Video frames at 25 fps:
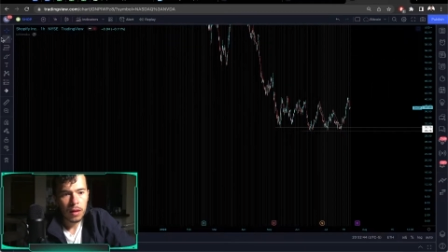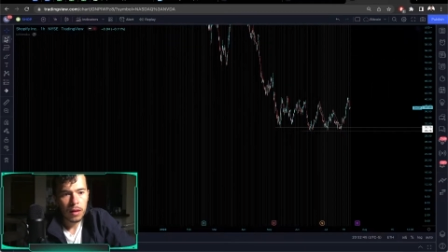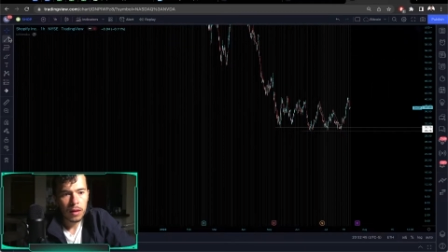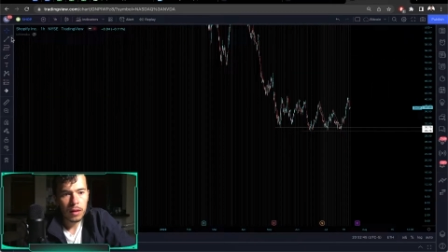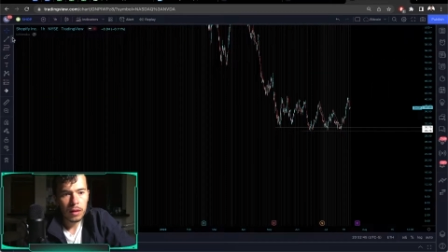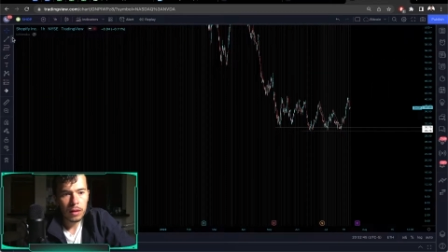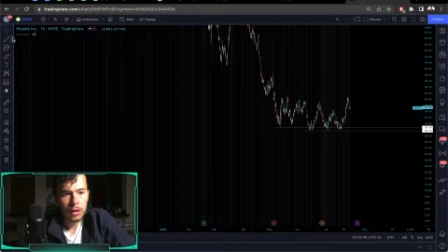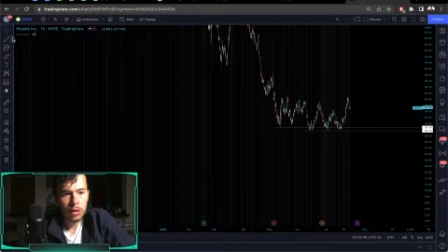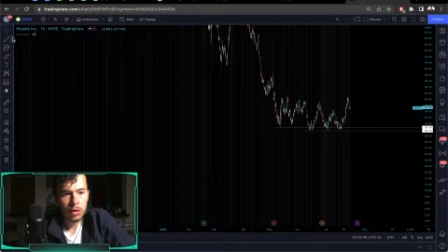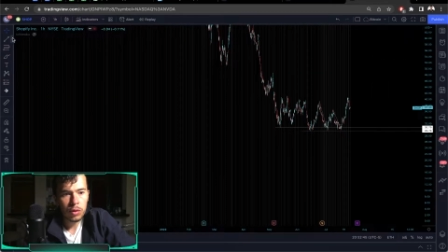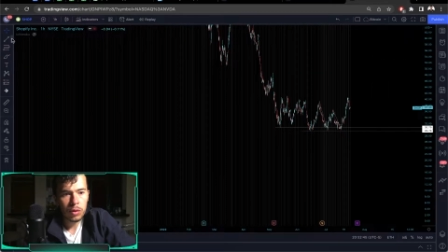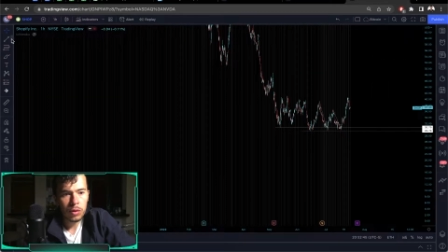
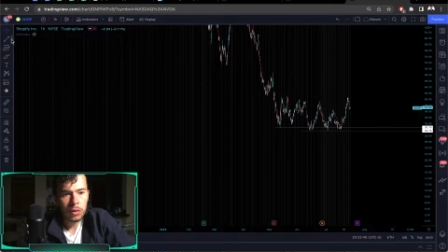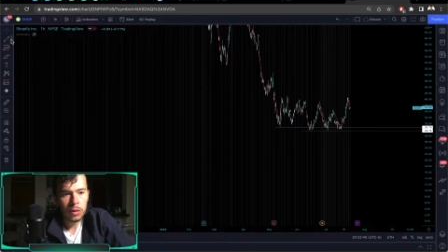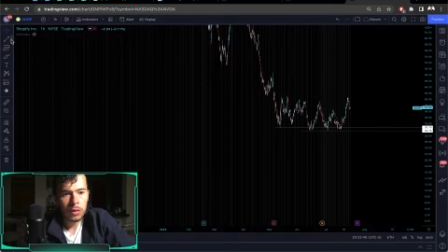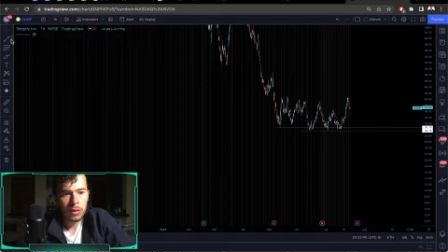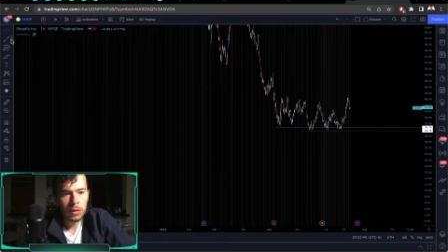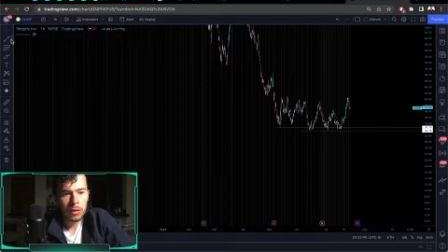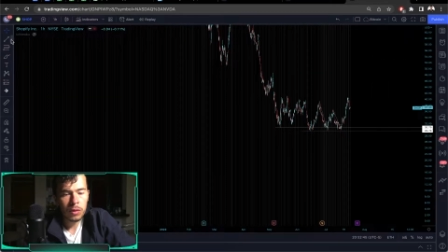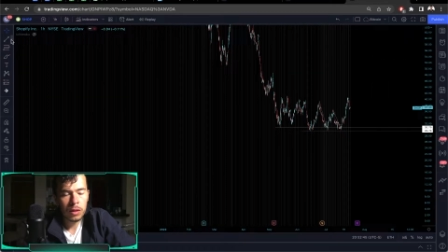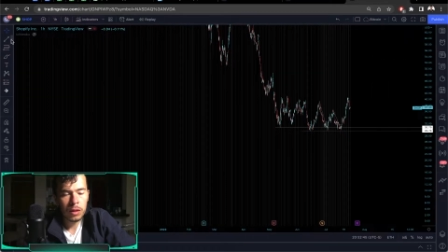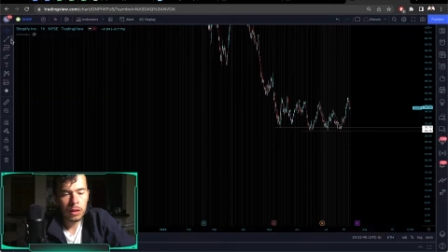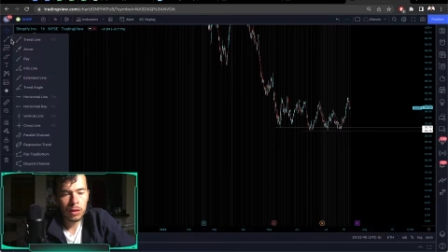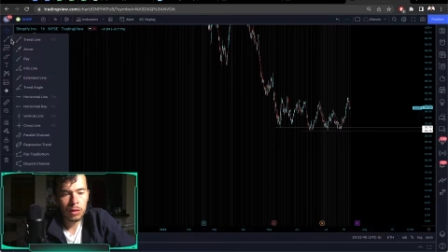Y
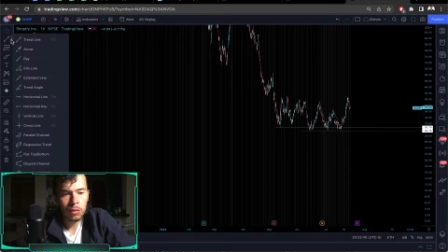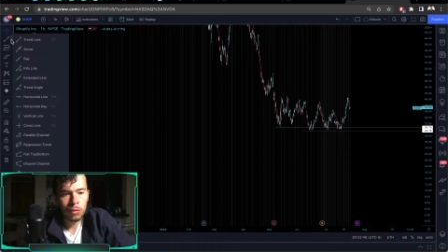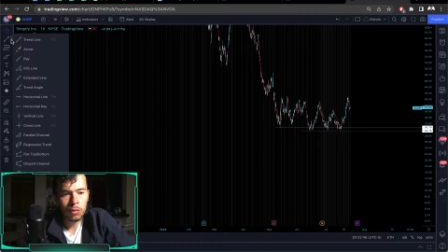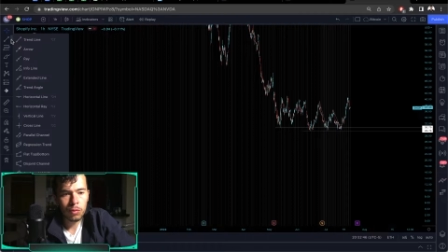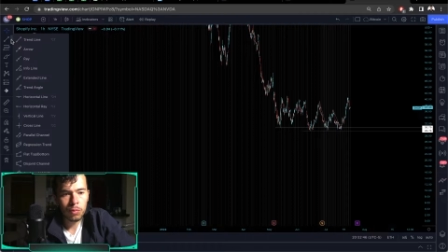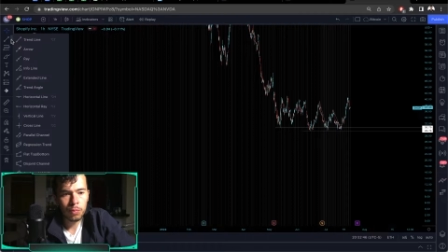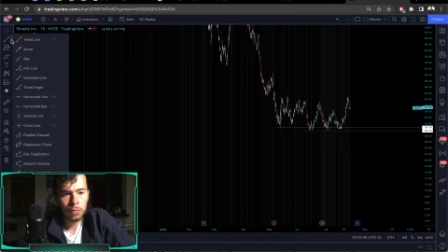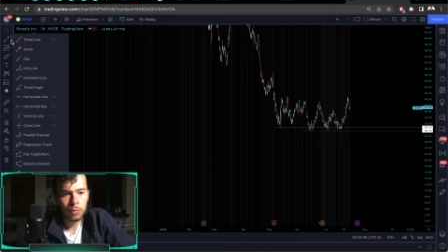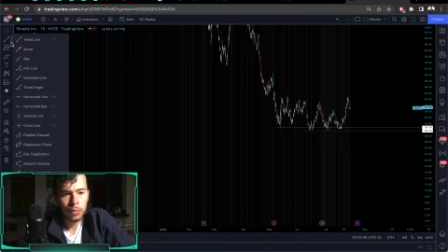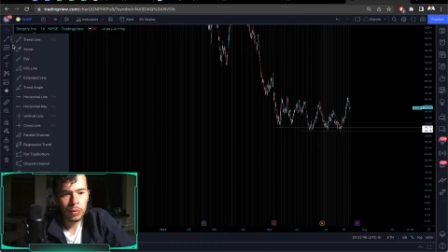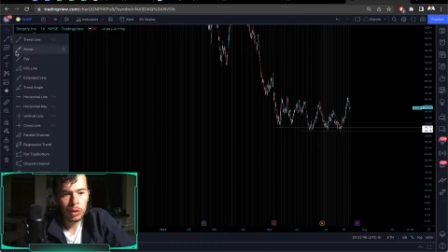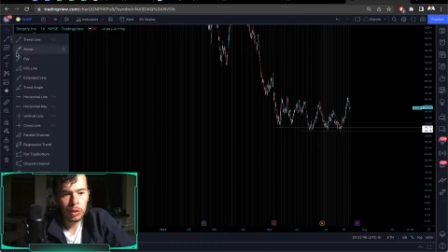yo y tú,
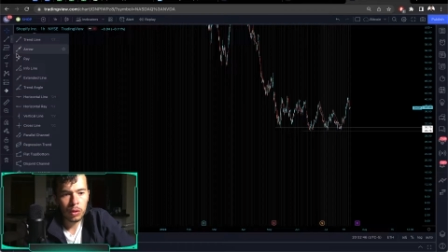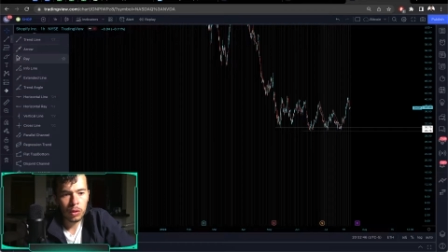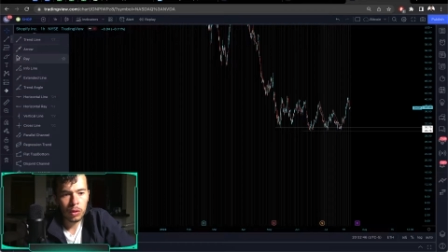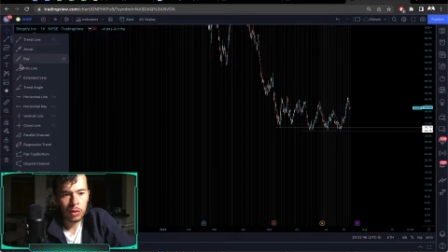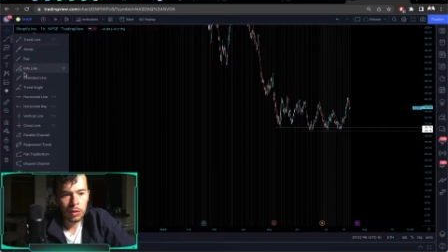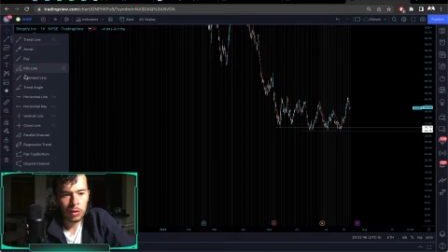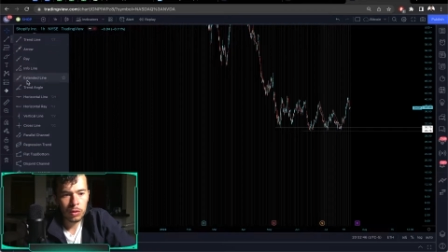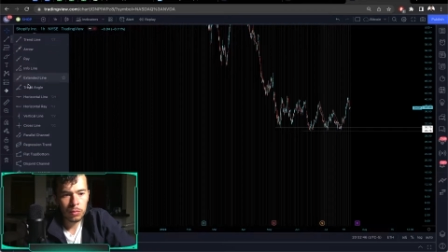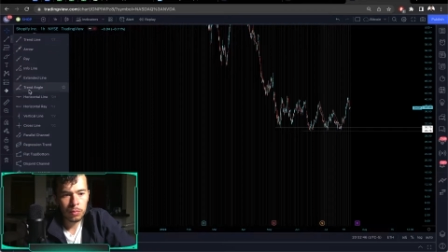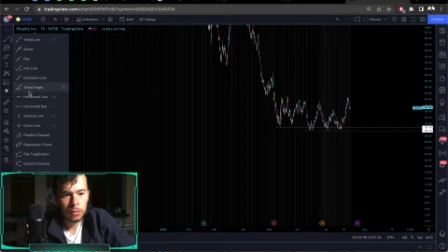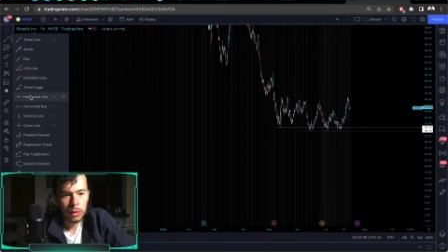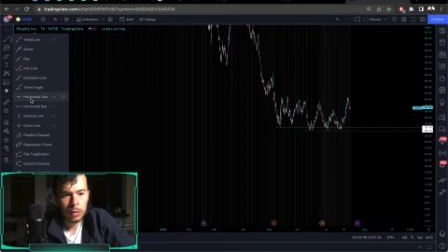
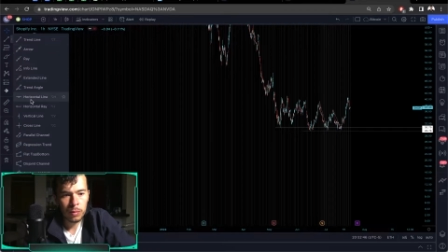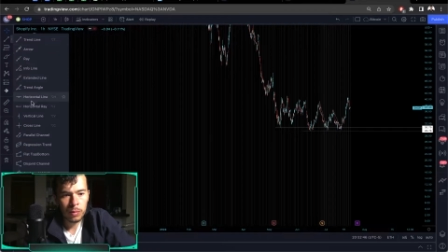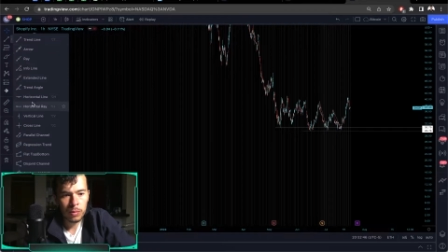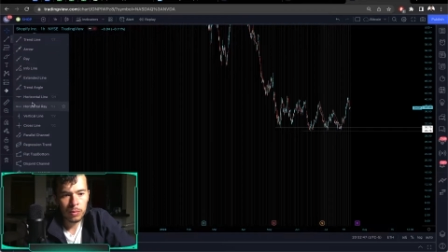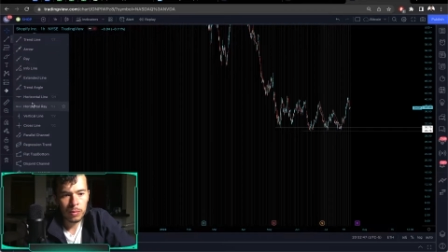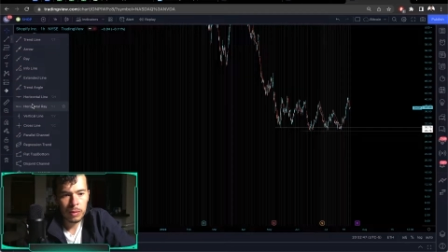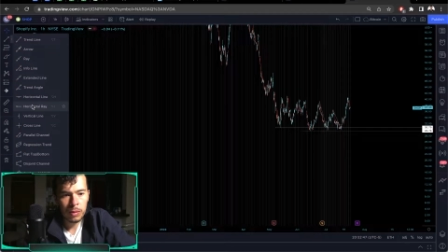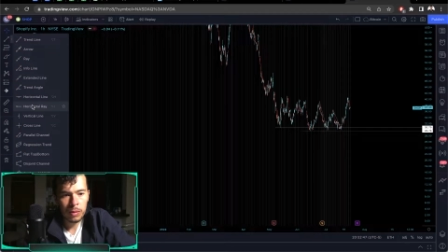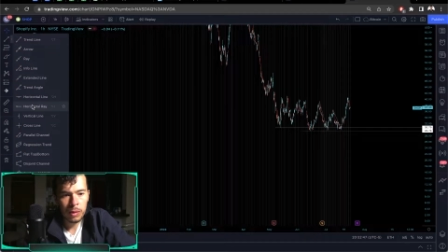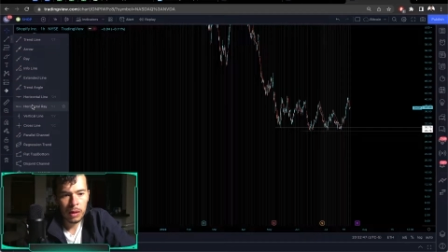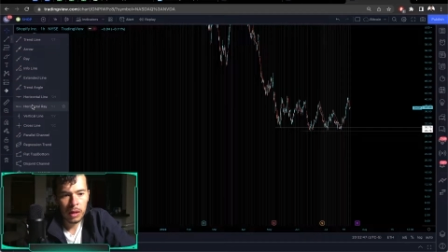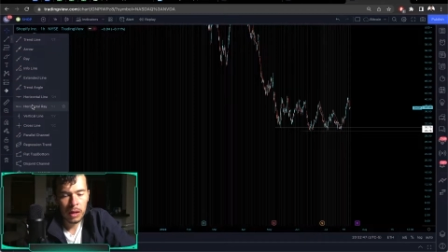todos podemos
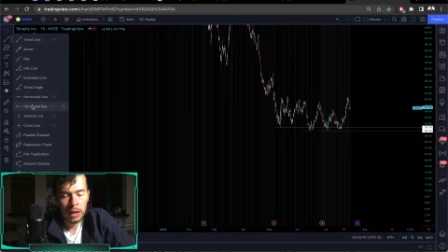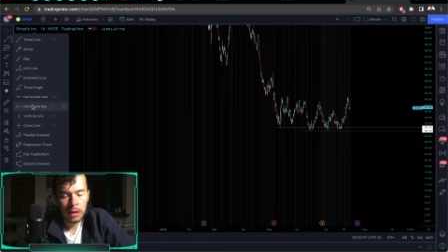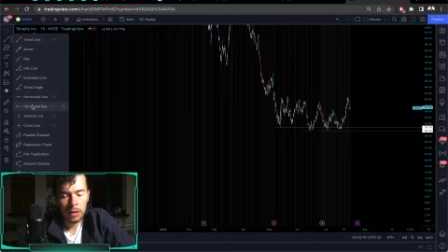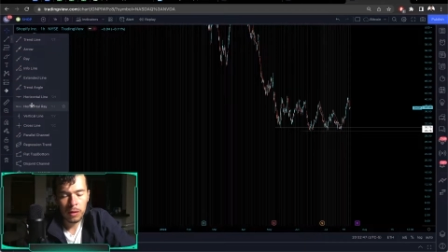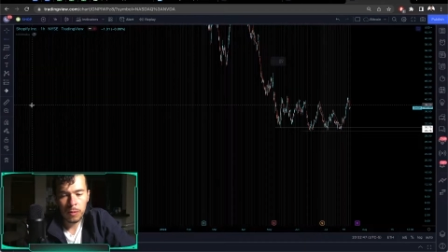mejorar,